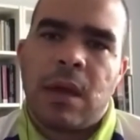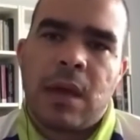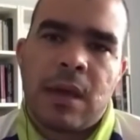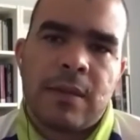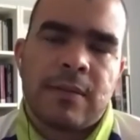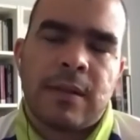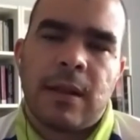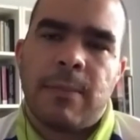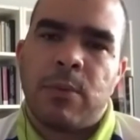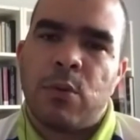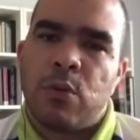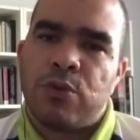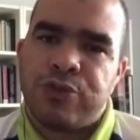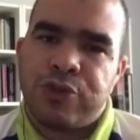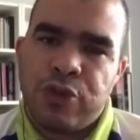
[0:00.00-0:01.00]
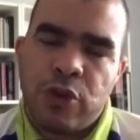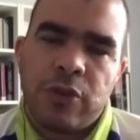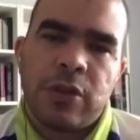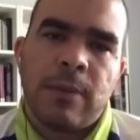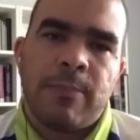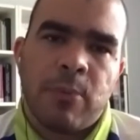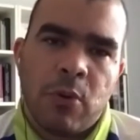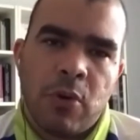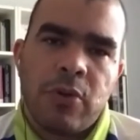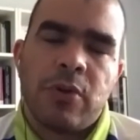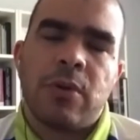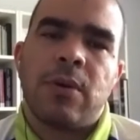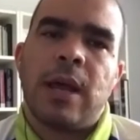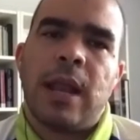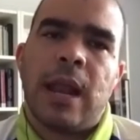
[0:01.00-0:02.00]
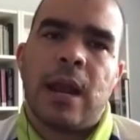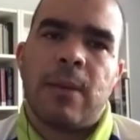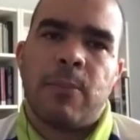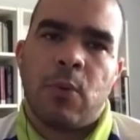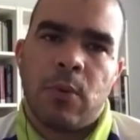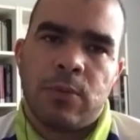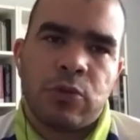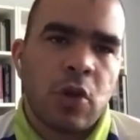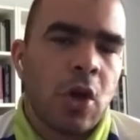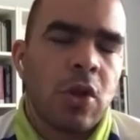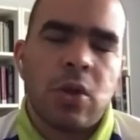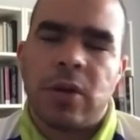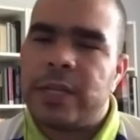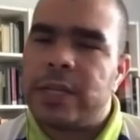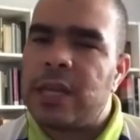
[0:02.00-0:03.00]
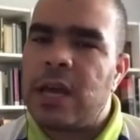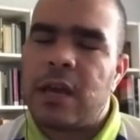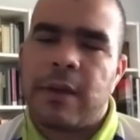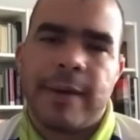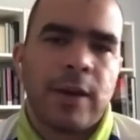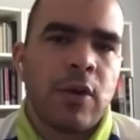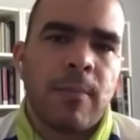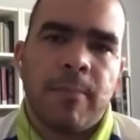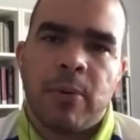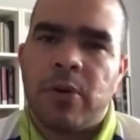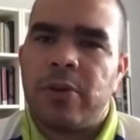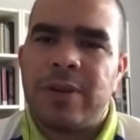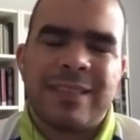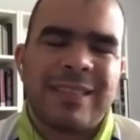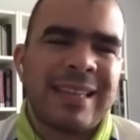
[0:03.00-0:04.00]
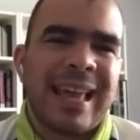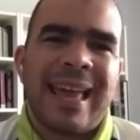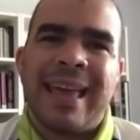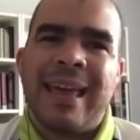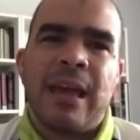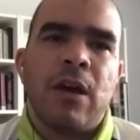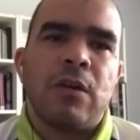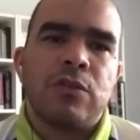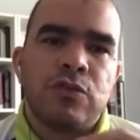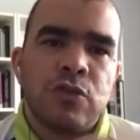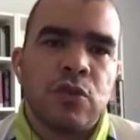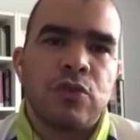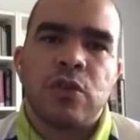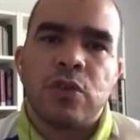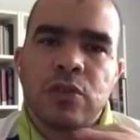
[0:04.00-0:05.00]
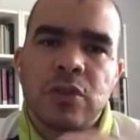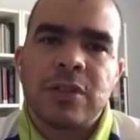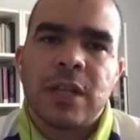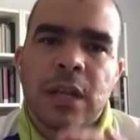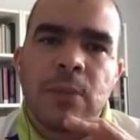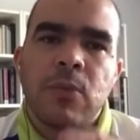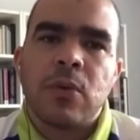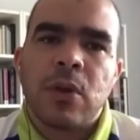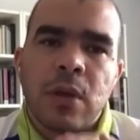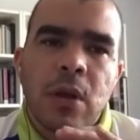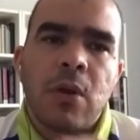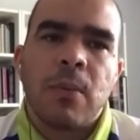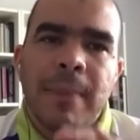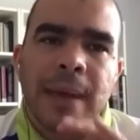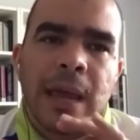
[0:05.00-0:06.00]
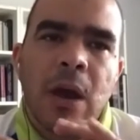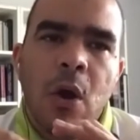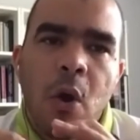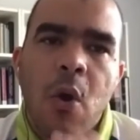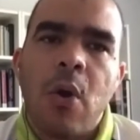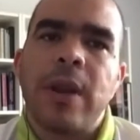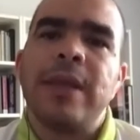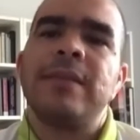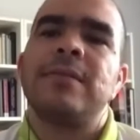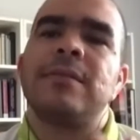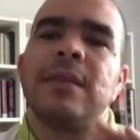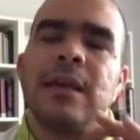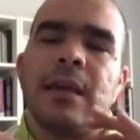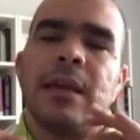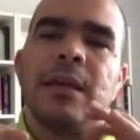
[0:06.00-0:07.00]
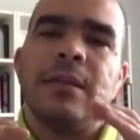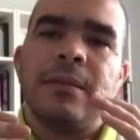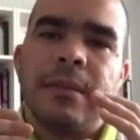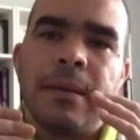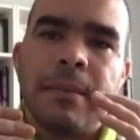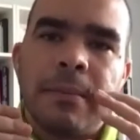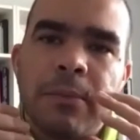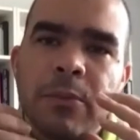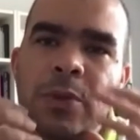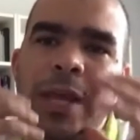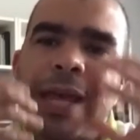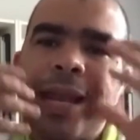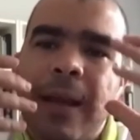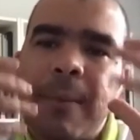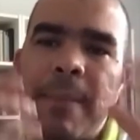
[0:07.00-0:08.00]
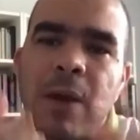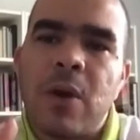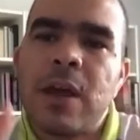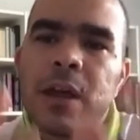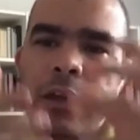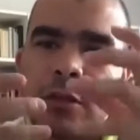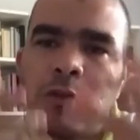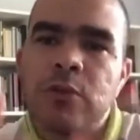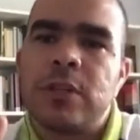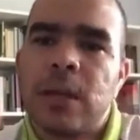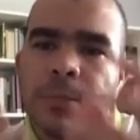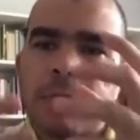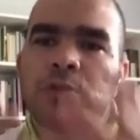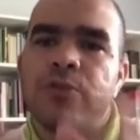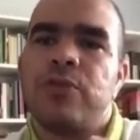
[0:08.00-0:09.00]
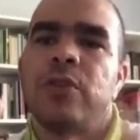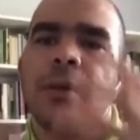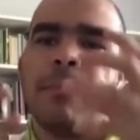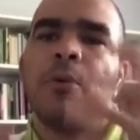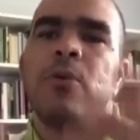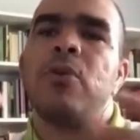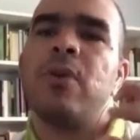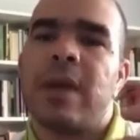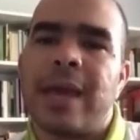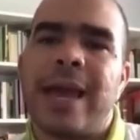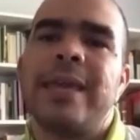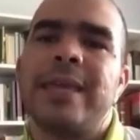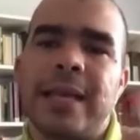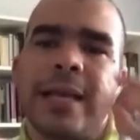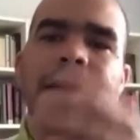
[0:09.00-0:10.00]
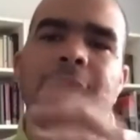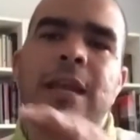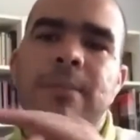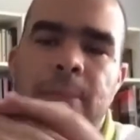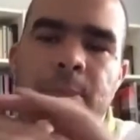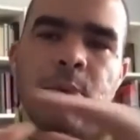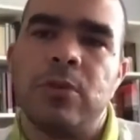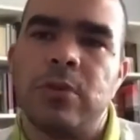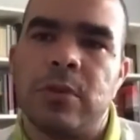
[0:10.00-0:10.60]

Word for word: es la producción de pollo en la República. Todo lo que tenga que ver con pollo es nosotros tenemos uno de los mejores, una de las mejores industrias de producción de pollo que hay en el Caribe,